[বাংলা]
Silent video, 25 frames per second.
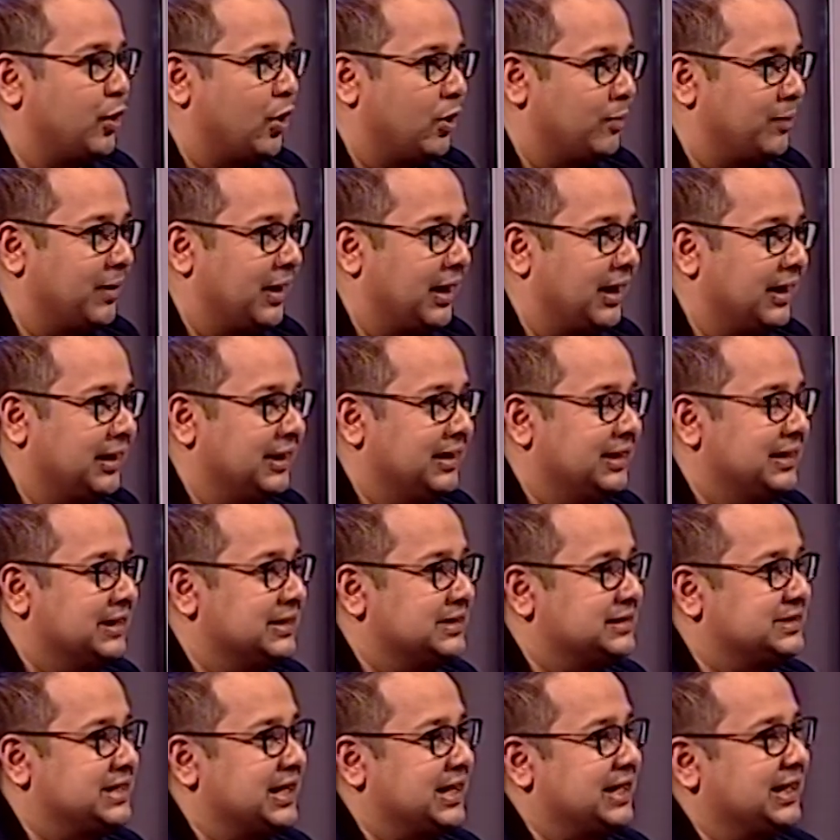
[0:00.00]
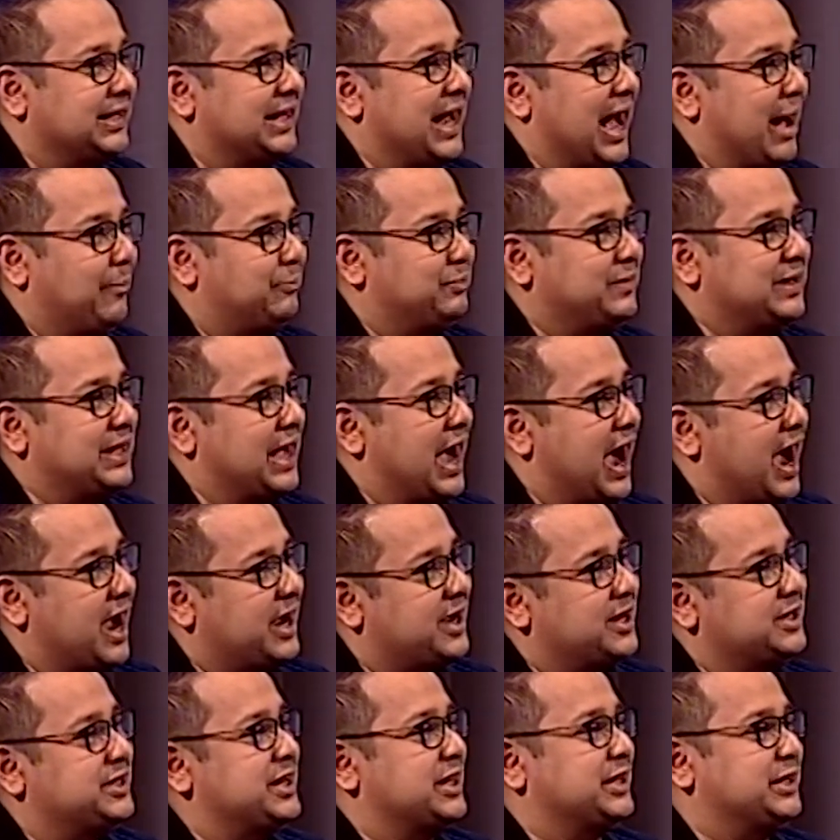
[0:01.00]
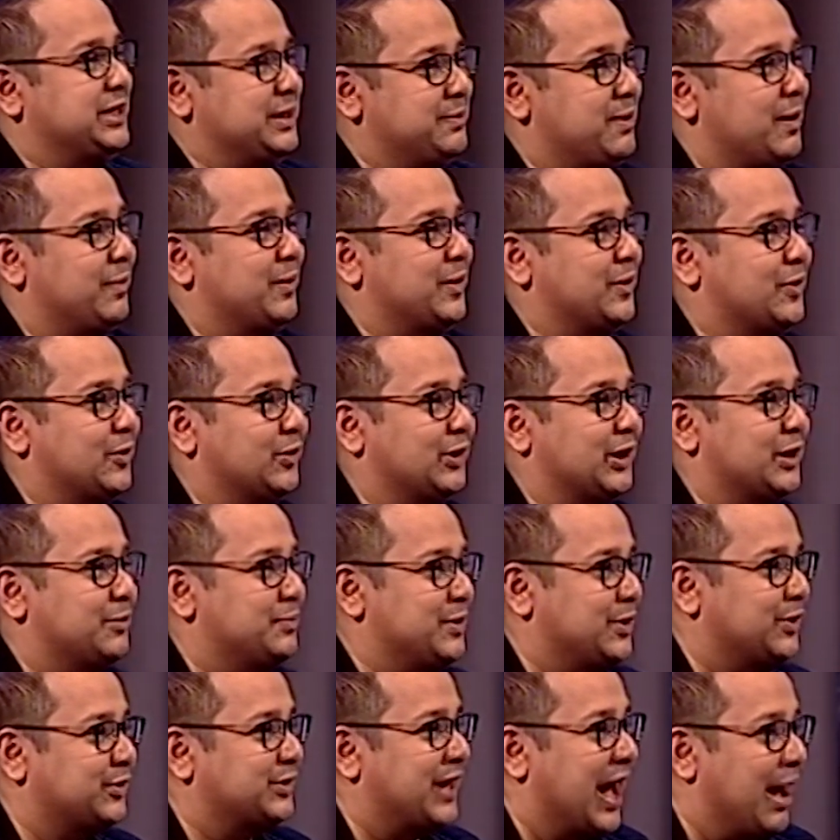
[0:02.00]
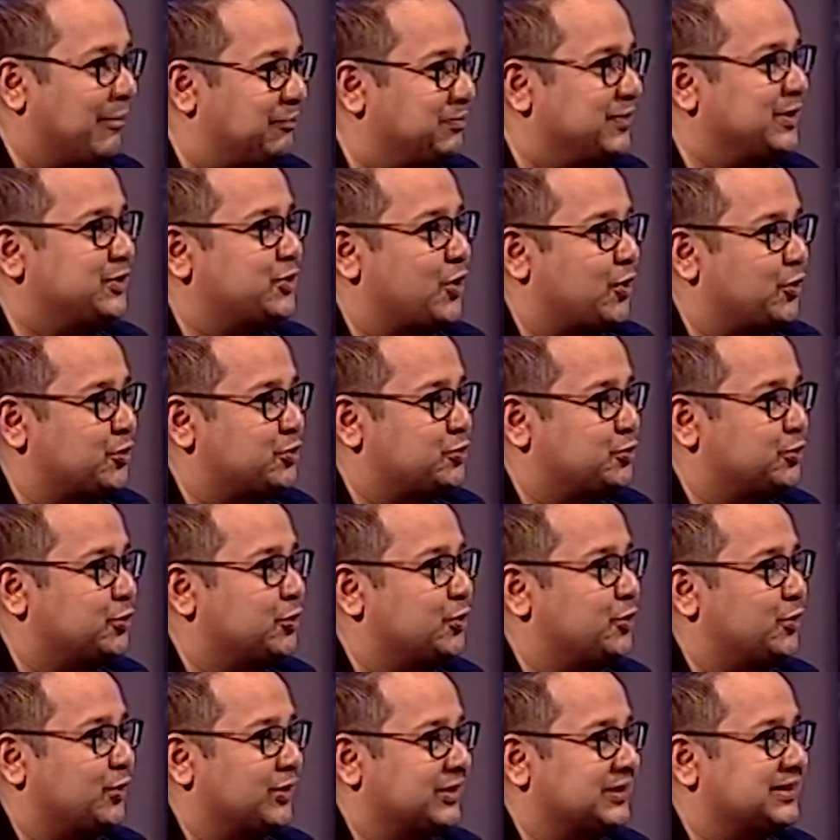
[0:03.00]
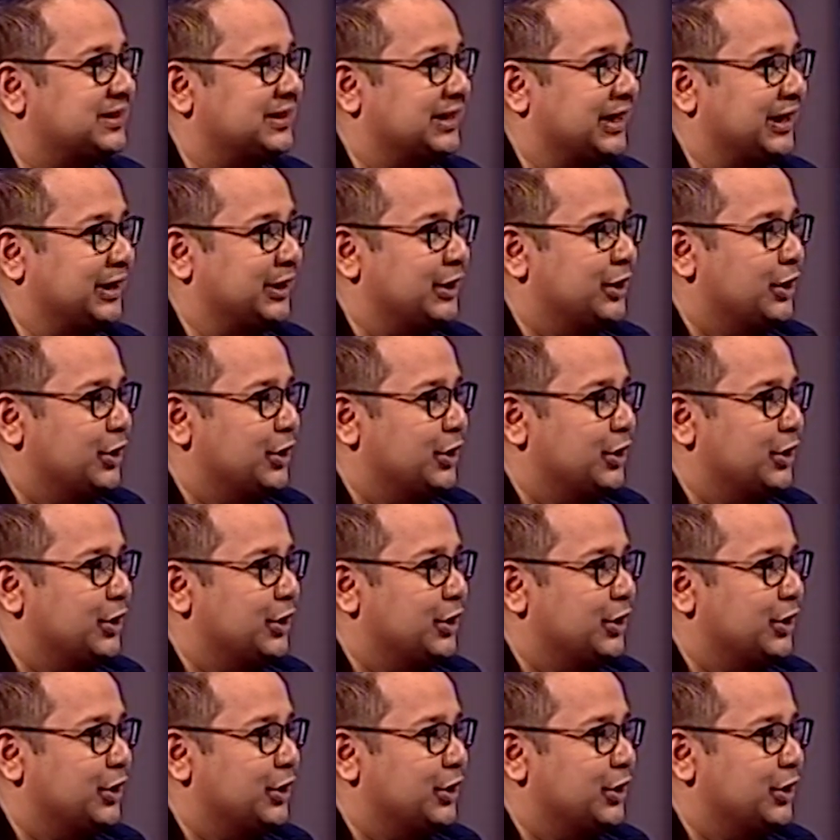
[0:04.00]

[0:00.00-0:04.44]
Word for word: হবা সেখানে আপনি আর্কিটেক্ট কিভাবে হলেন বিকজ আপনি যখন শুরু করেছিলেন